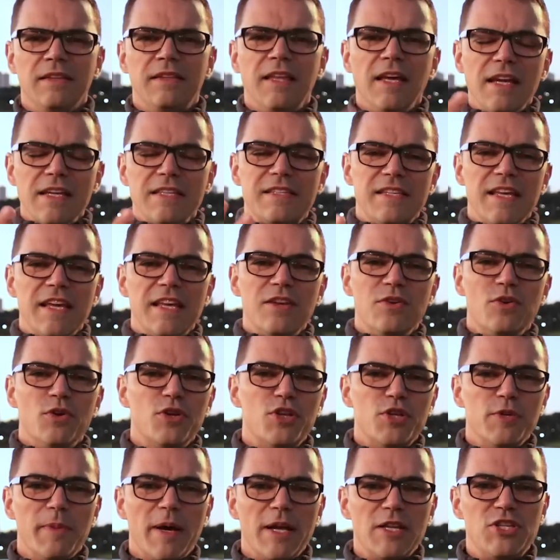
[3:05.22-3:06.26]
Terceira e
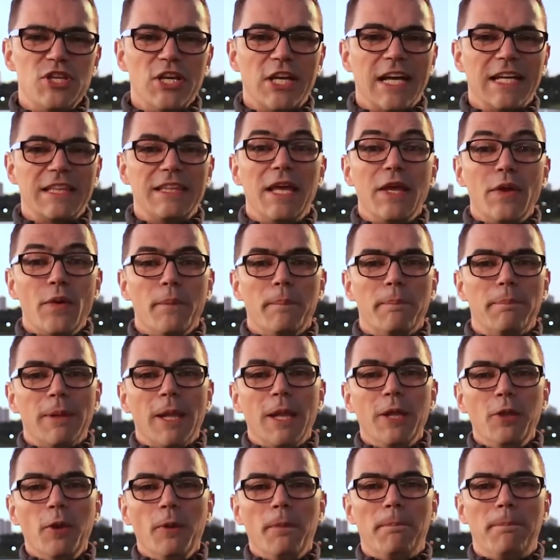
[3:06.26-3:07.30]
última dica, tem um
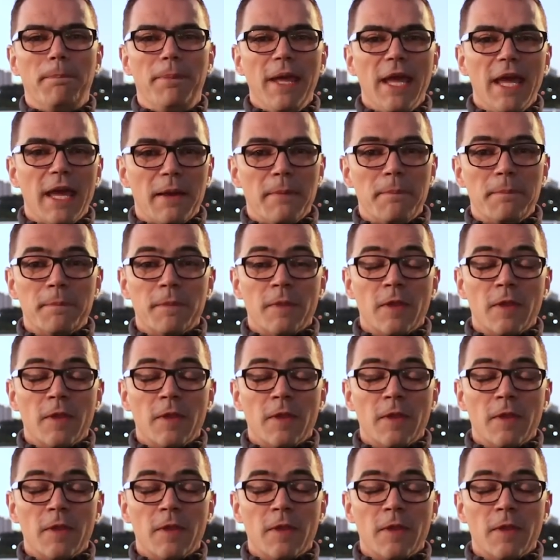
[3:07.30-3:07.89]
plano B